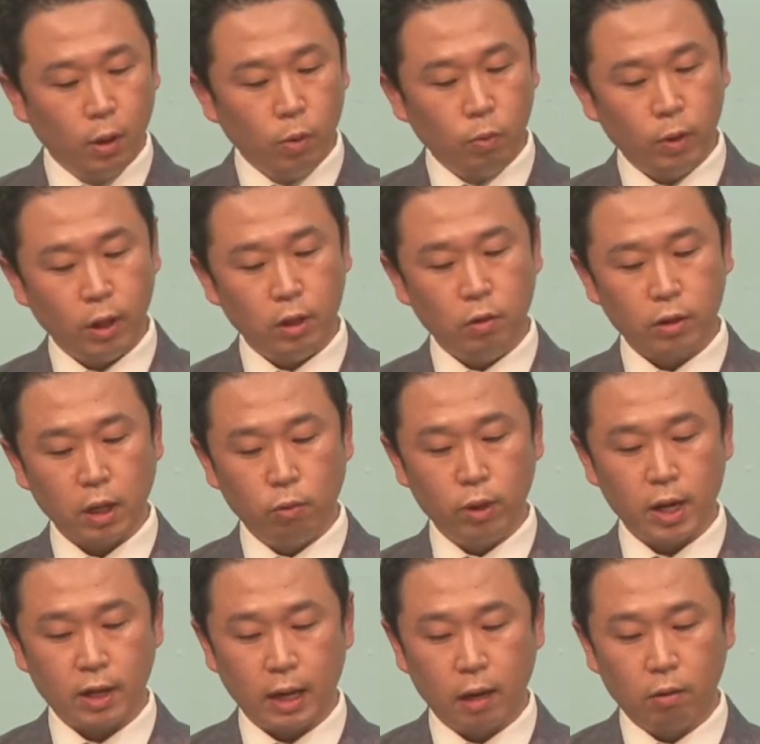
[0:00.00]
왜 이렇게
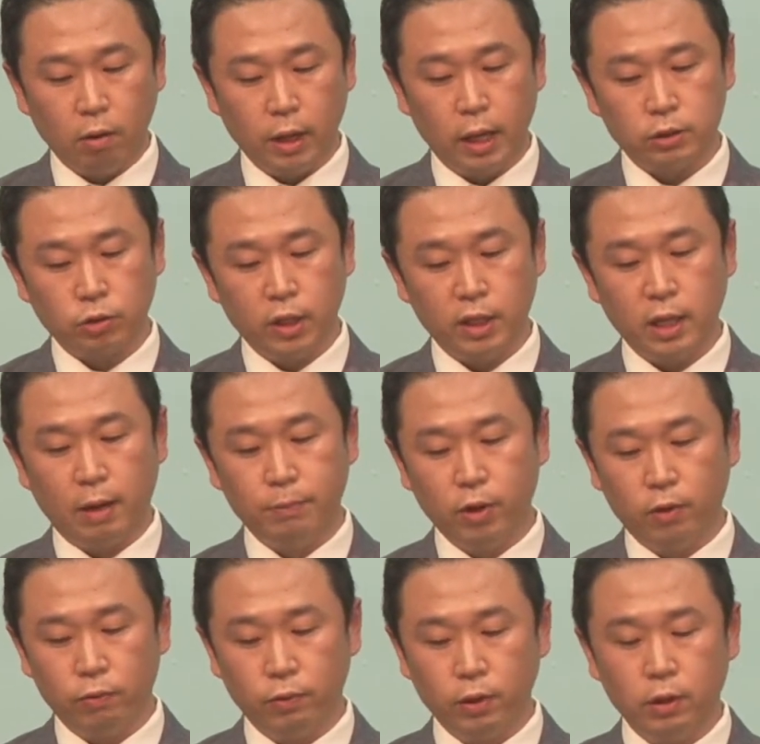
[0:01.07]
우리가 강건해져야
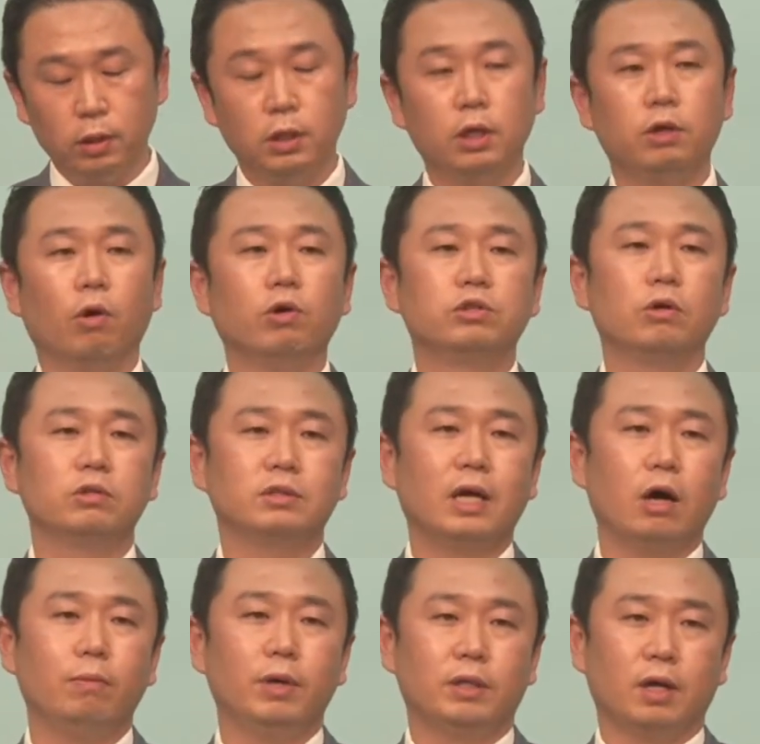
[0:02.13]
되냐면 이 영적
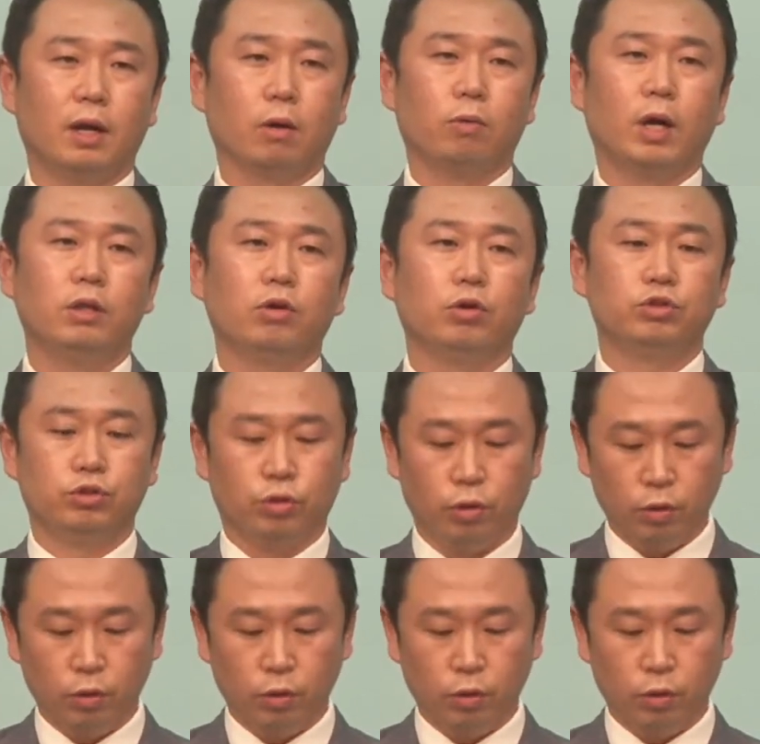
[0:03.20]
싸움이 있다라고 하는 거지요.